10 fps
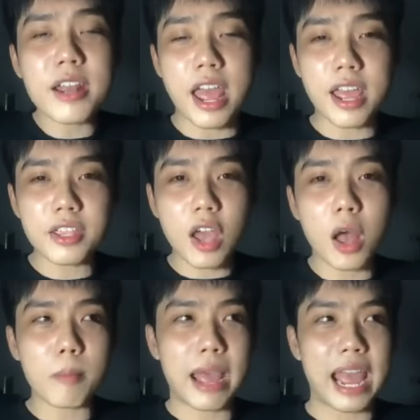để
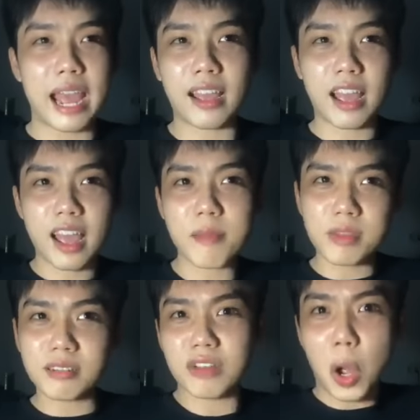cho mà hả
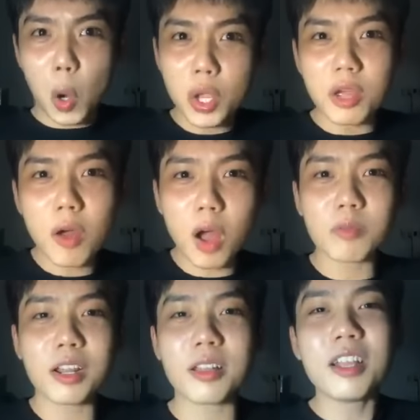mình nổi hiểu không
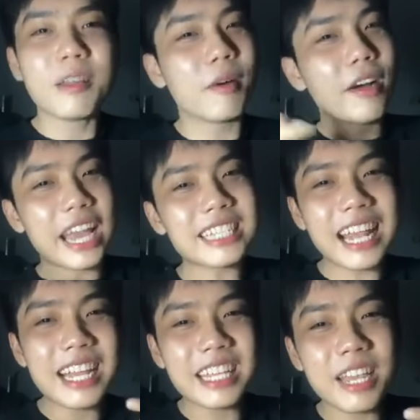cho nên mọi người hãy
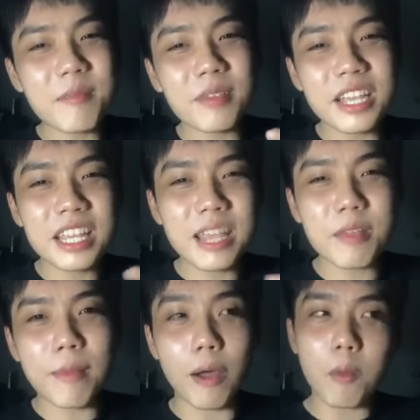share ly chim ly chim
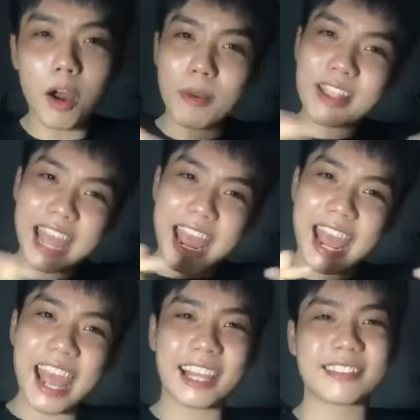cho bảo ủng hộ bảo
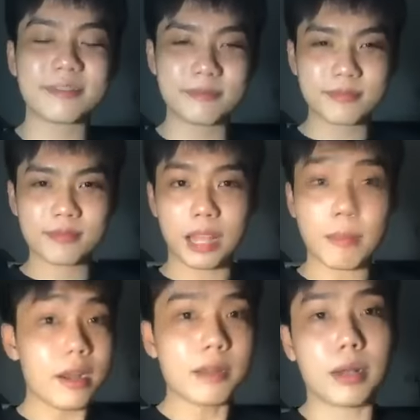nha
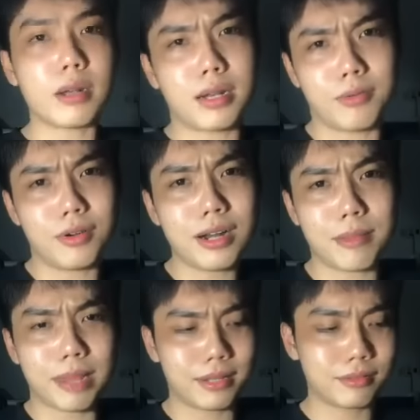bạn rất bạn là người rất là
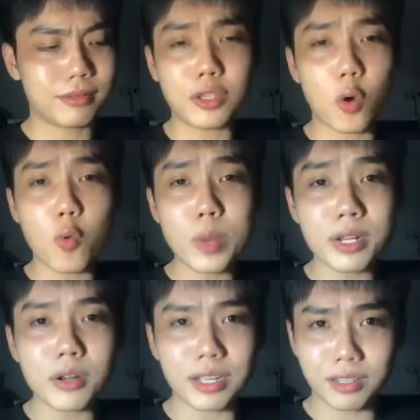mạnh để cho uống miếng
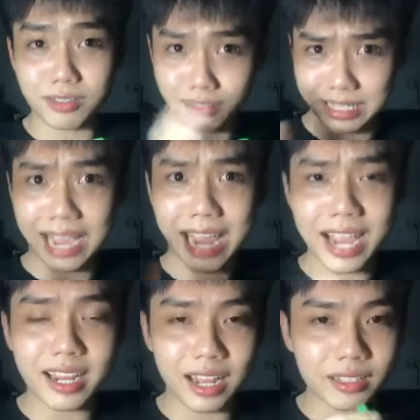nước đi giải khát
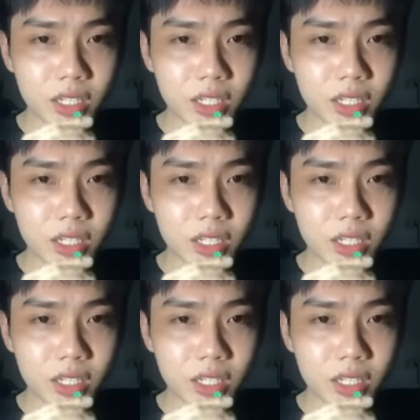cái nè